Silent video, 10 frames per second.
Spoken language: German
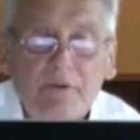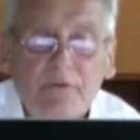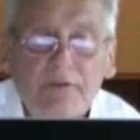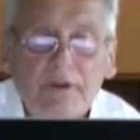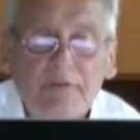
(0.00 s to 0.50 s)

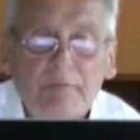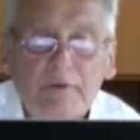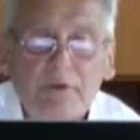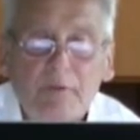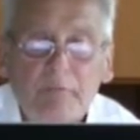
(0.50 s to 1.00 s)
Konflikts
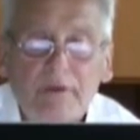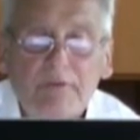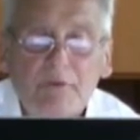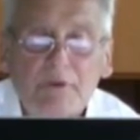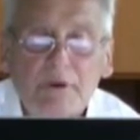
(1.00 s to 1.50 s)
mit
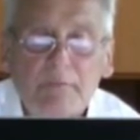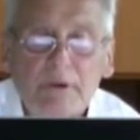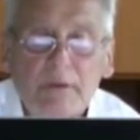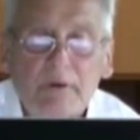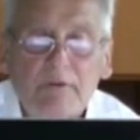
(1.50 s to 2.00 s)
Donbass und Krim
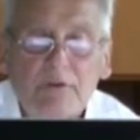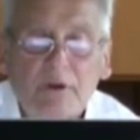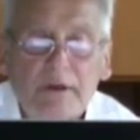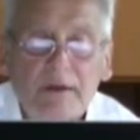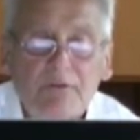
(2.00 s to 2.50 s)
gebe es
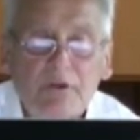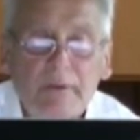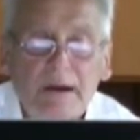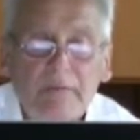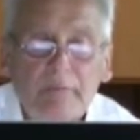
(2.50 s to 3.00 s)
dort 1,8